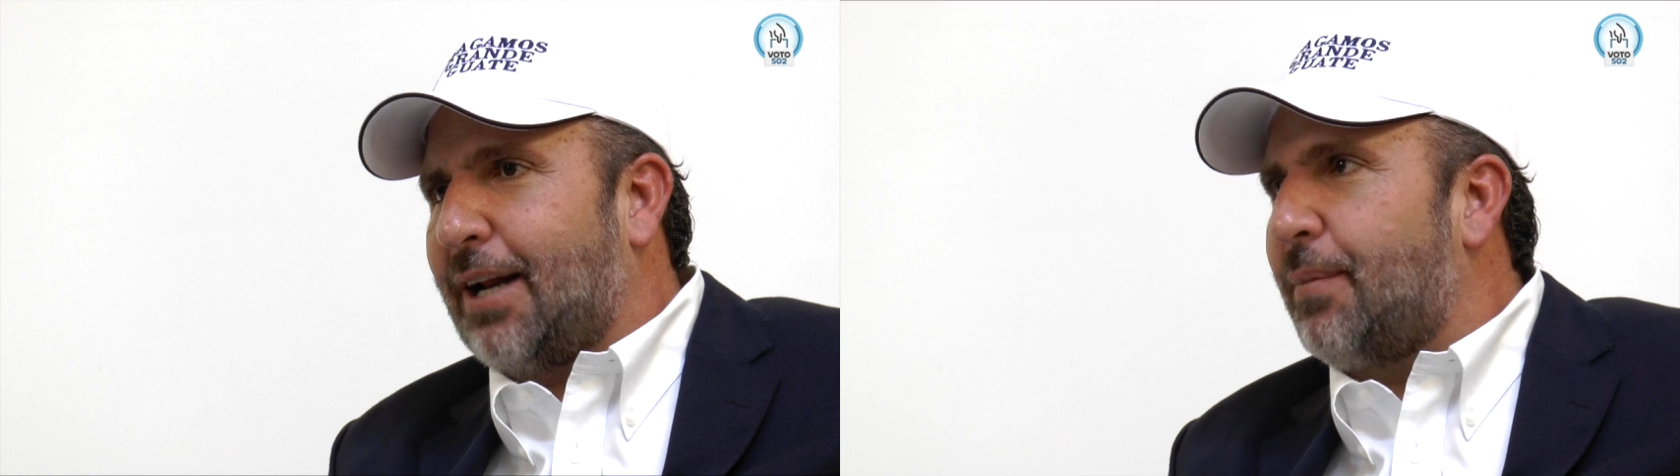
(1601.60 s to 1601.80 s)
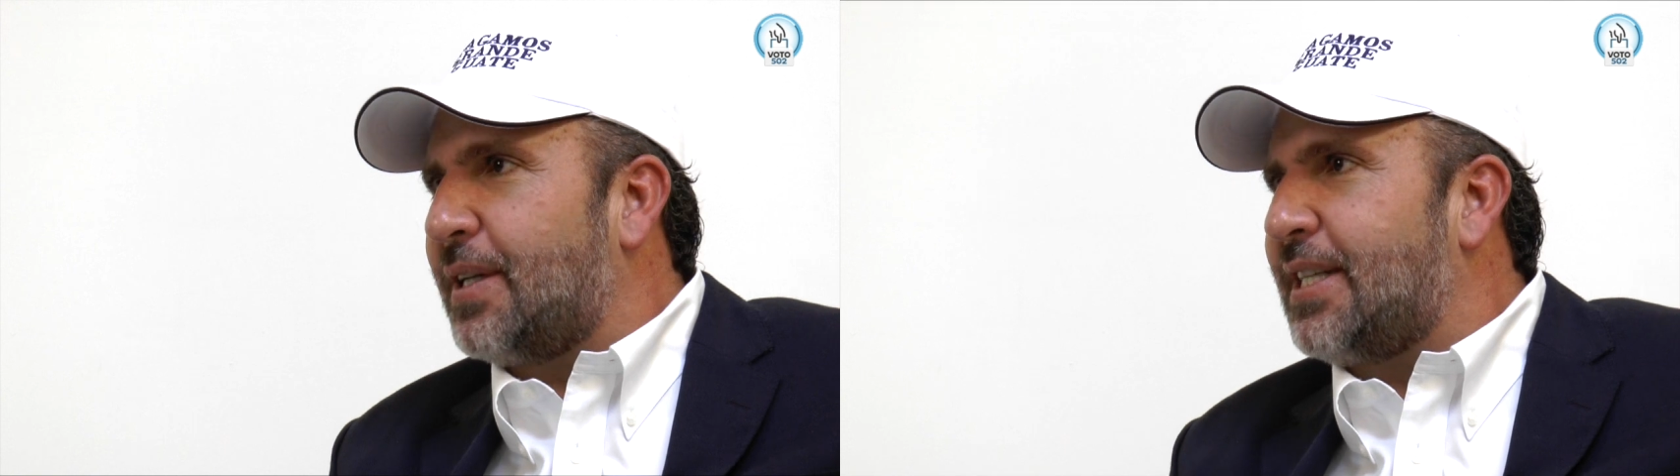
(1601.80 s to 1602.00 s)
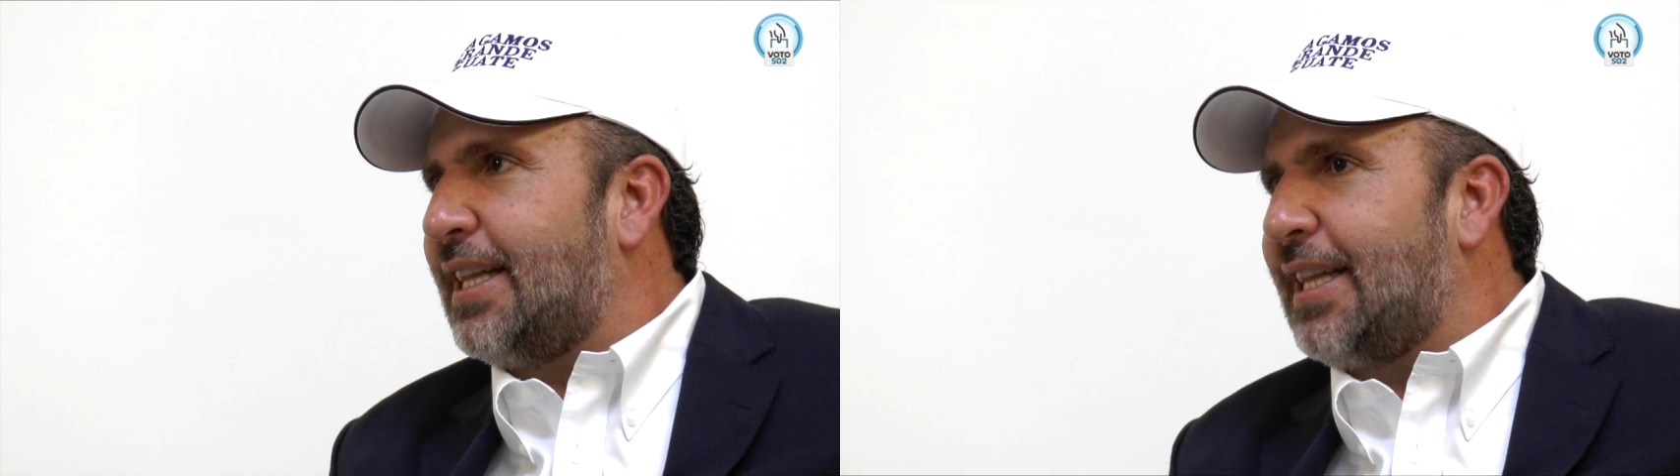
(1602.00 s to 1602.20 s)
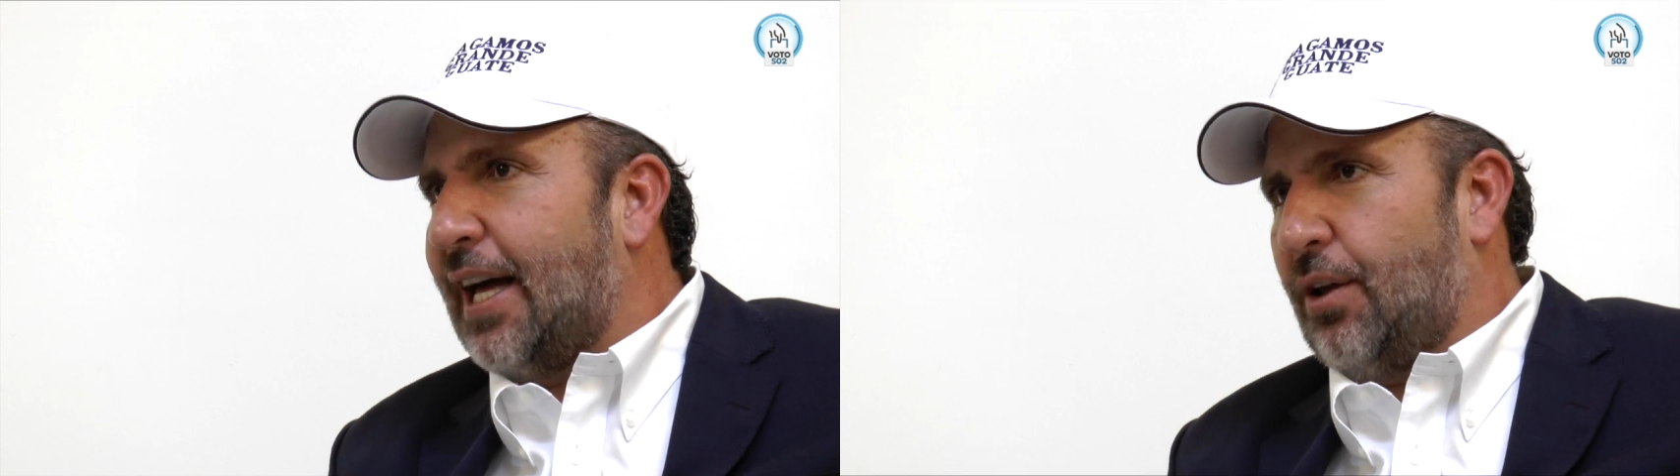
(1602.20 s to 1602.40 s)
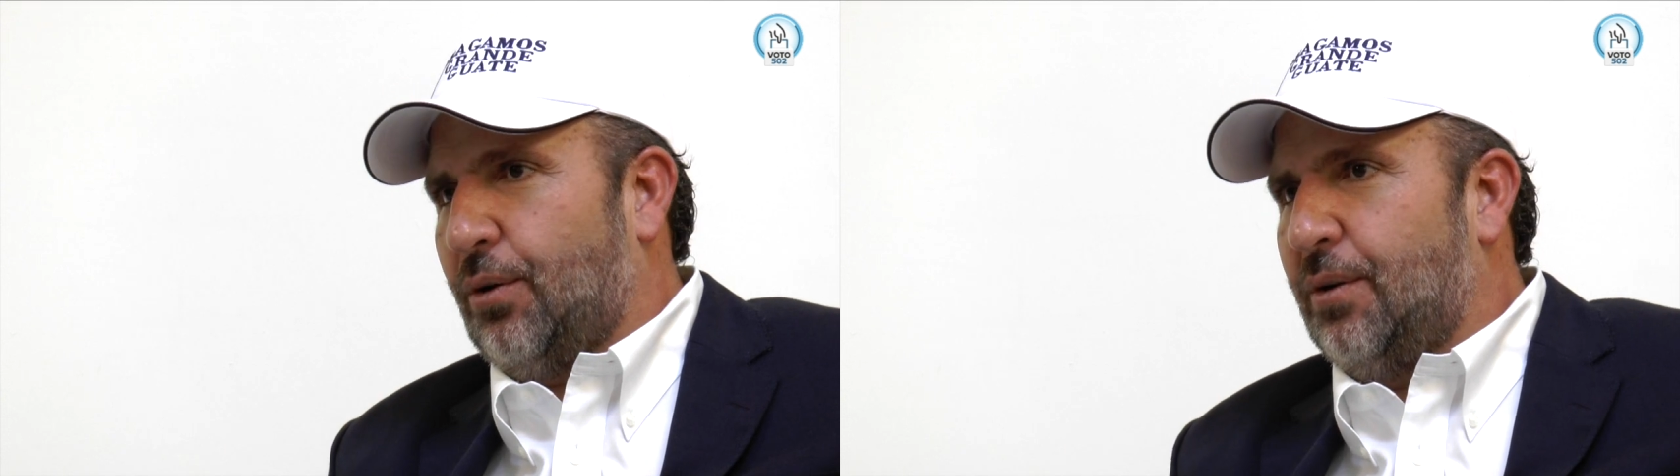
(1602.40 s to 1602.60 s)
ha
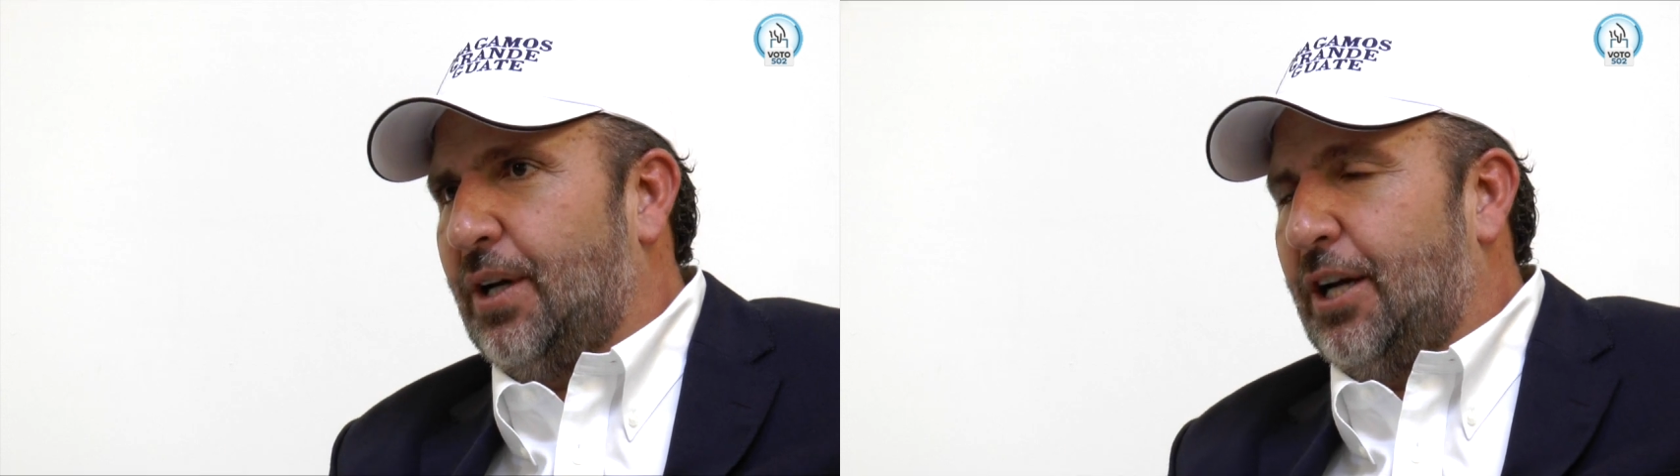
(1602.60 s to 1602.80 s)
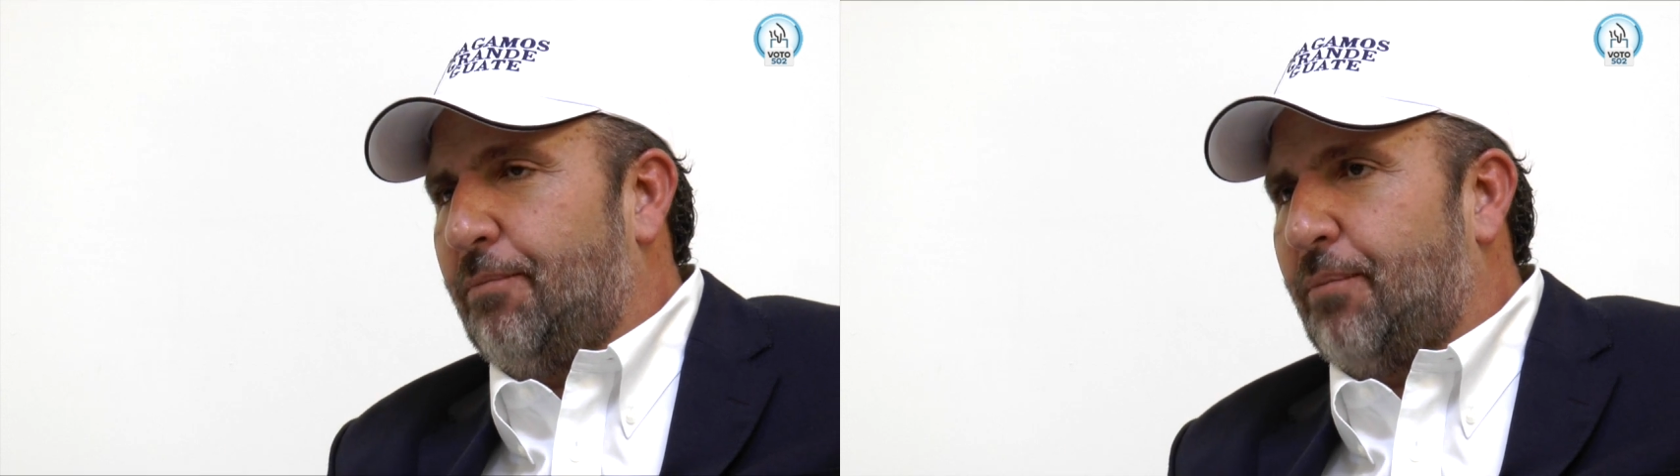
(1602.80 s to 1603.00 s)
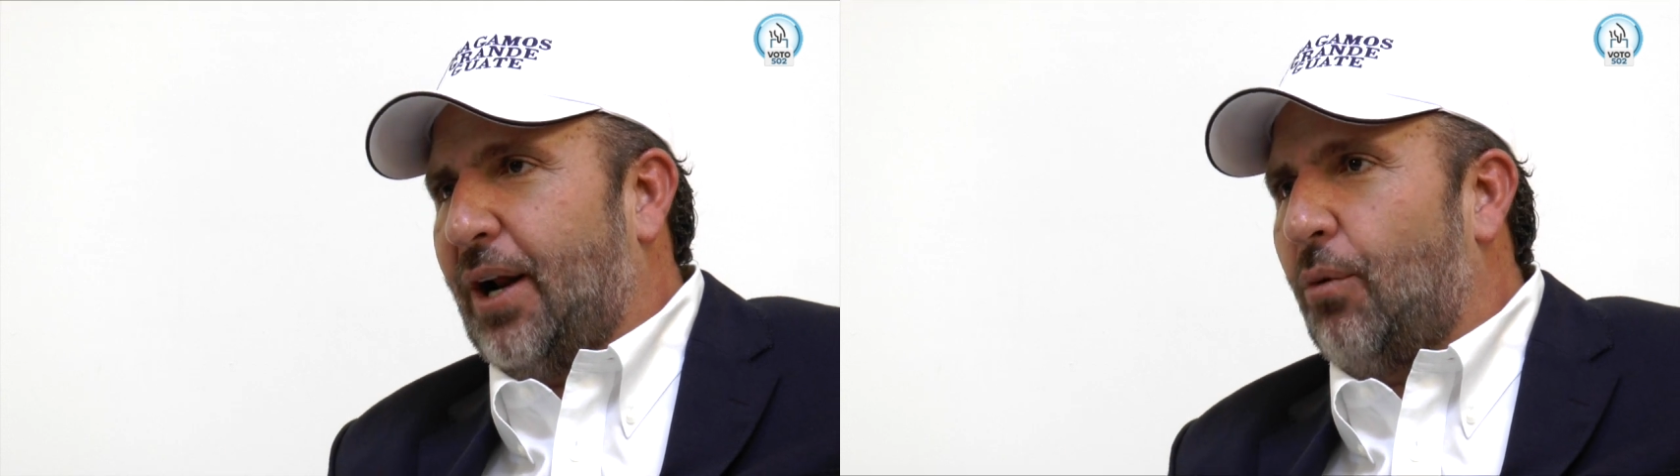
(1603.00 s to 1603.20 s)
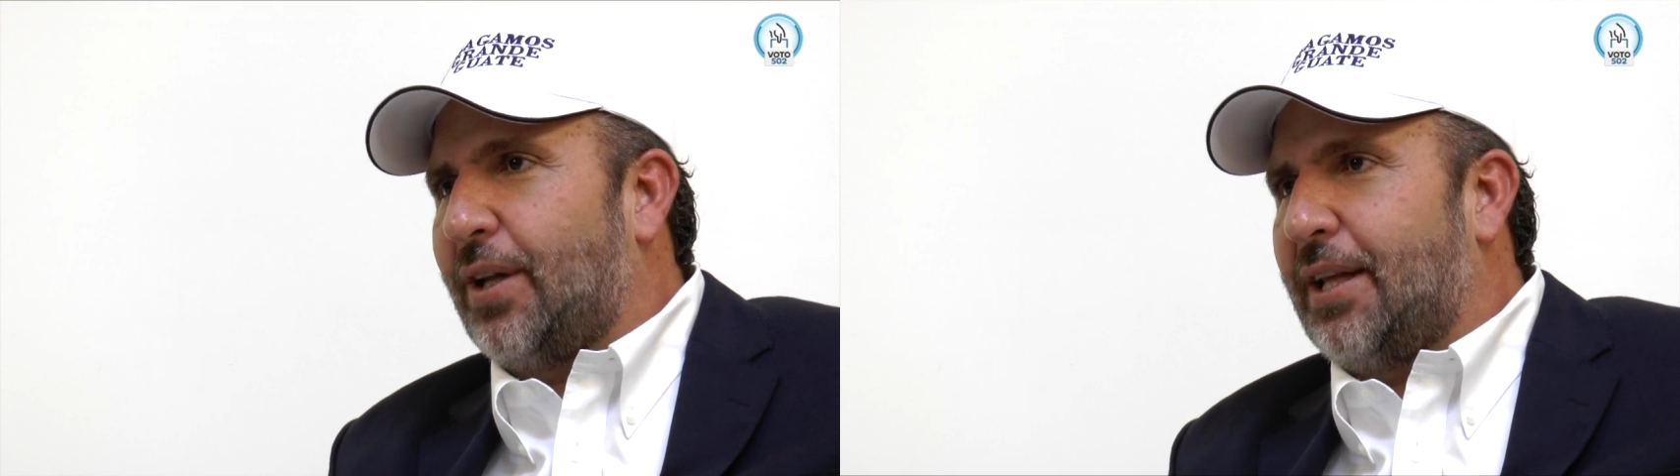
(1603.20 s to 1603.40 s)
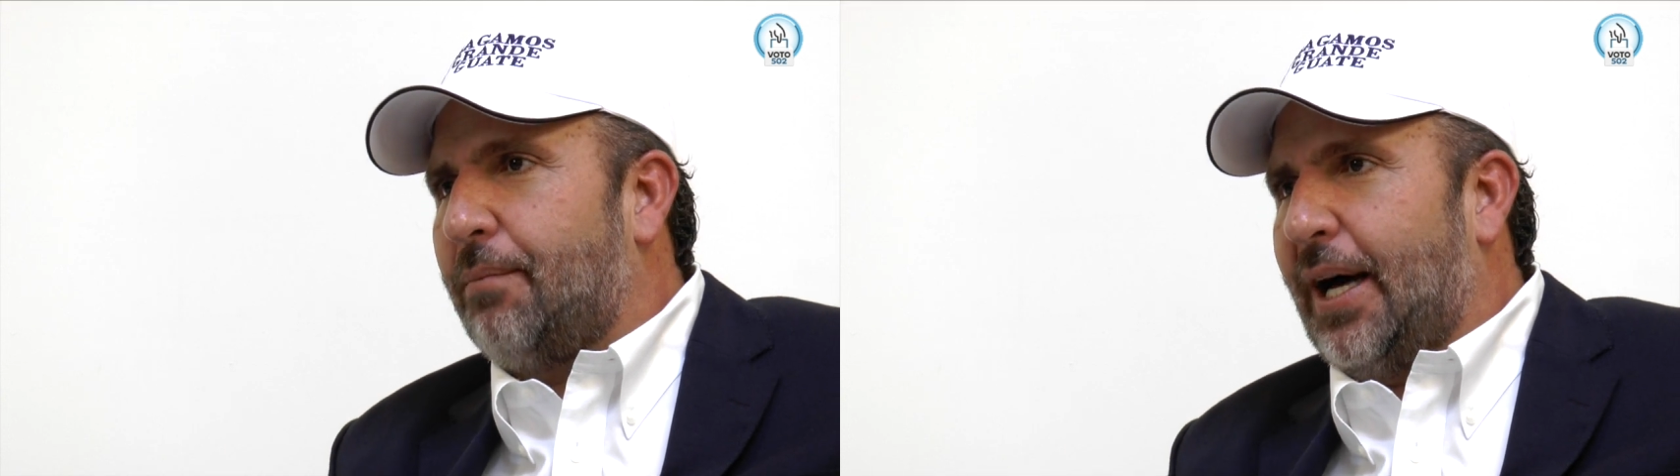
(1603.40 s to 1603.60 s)
representado para
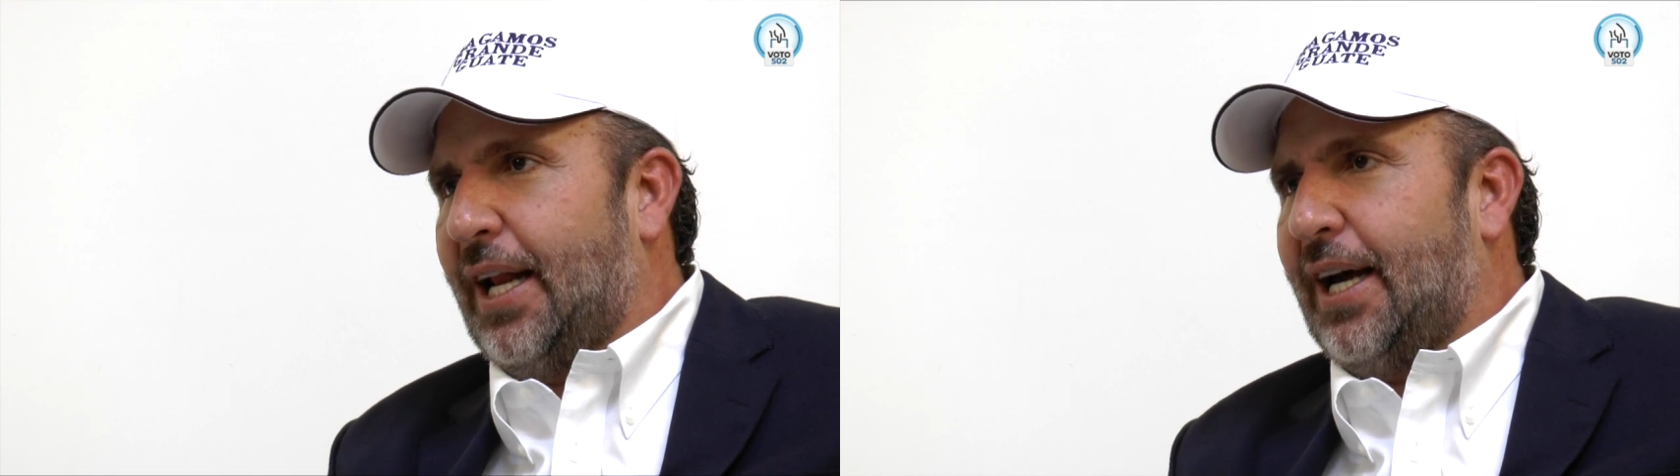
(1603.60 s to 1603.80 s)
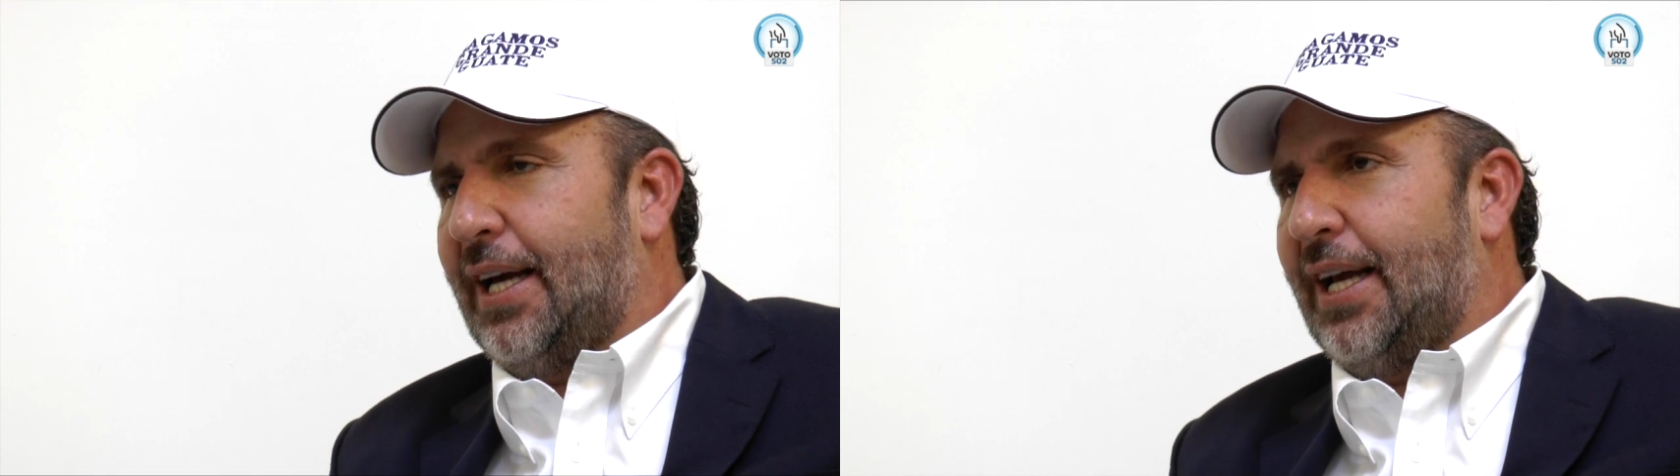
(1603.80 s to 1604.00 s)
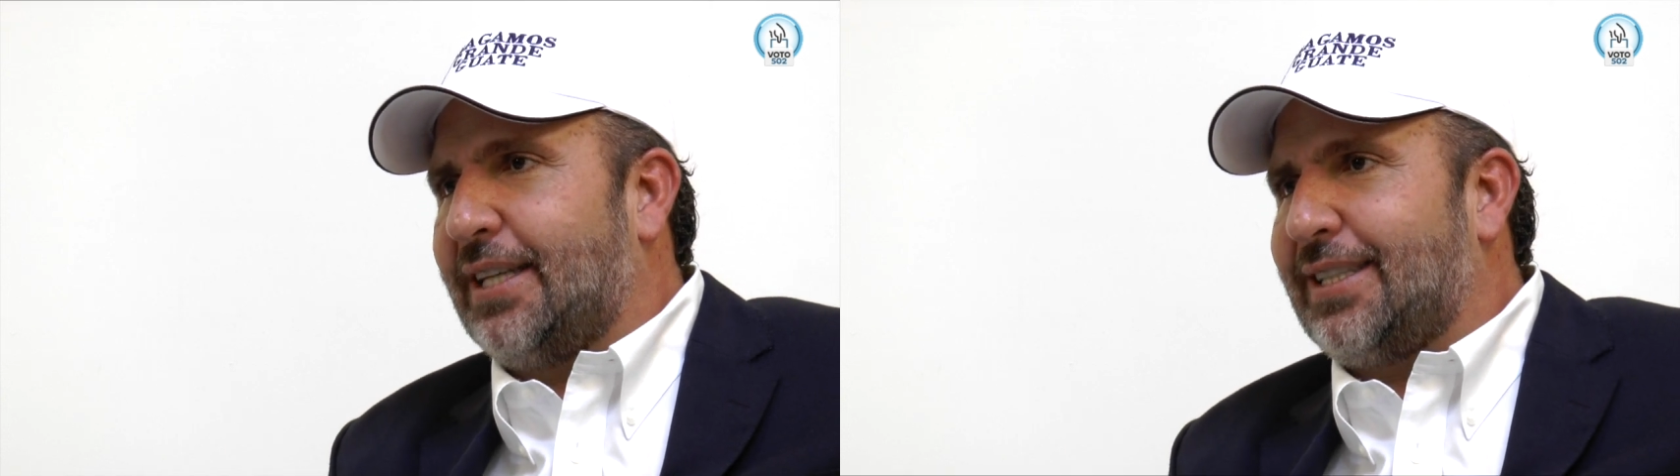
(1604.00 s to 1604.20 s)
Guatemala